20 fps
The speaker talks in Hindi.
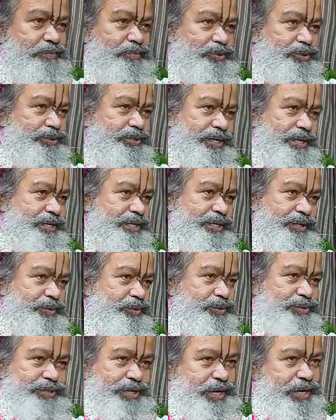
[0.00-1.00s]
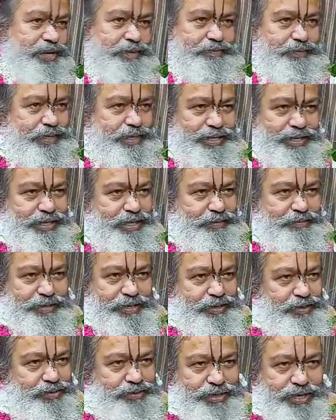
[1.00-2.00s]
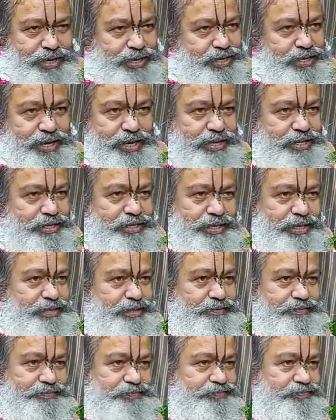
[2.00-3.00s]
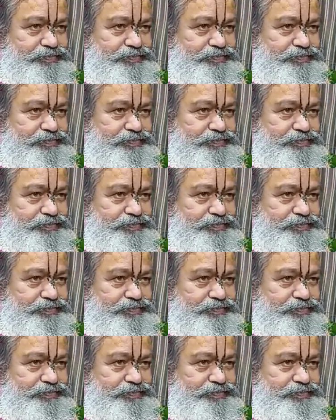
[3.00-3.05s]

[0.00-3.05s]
बुझ करके वो जहर पी लिया मान लो जहर खा लिया